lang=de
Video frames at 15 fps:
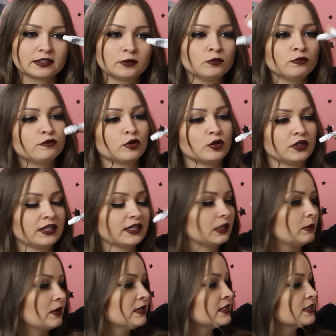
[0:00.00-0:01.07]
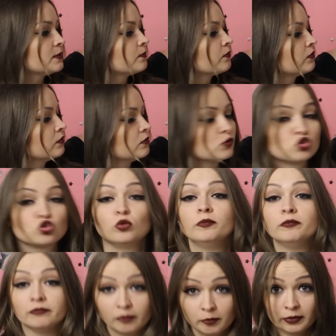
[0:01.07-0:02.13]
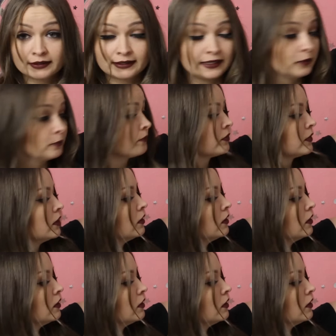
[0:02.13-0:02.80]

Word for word: drin von Grimas zum Wimpernkleben.